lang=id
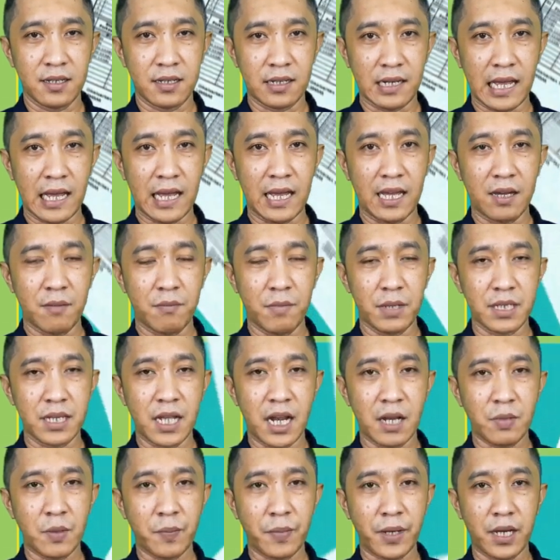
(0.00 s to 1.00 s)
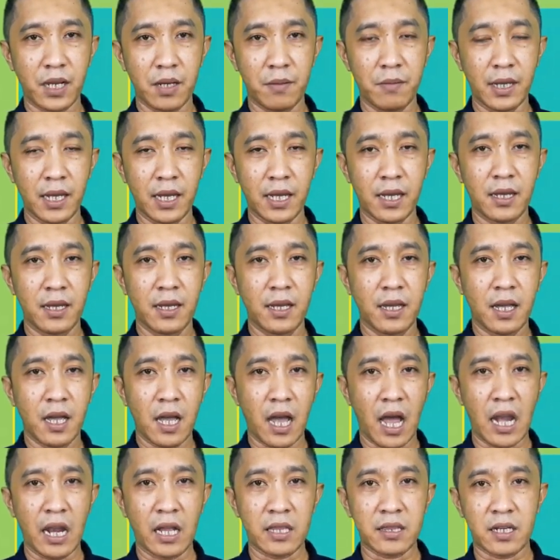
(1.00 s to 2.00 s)
Nah, menjelang PPDB,
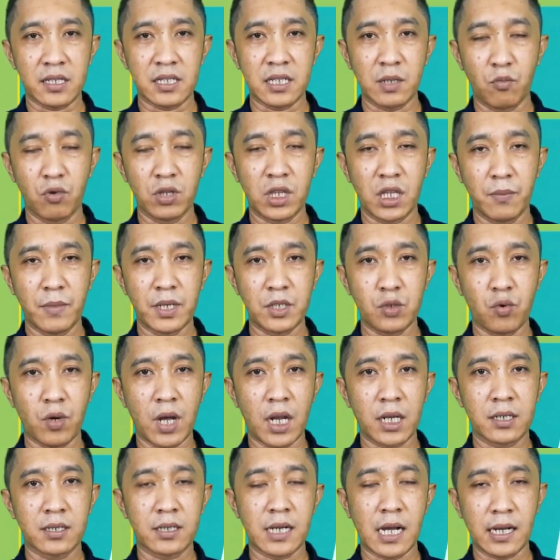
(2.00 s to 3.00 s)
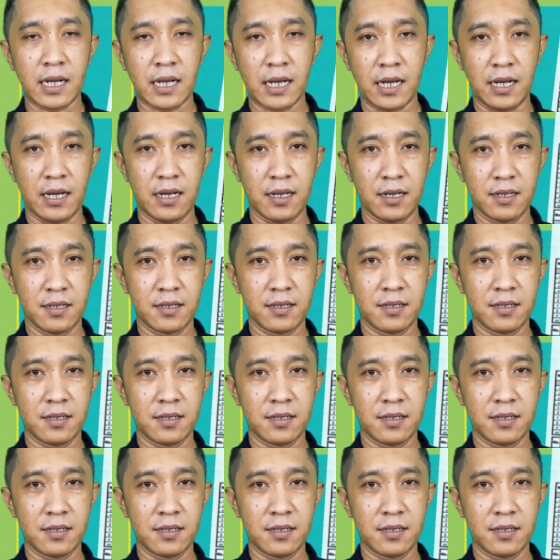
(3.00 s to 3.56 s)
anak tersebut dimasukkan ke kakak.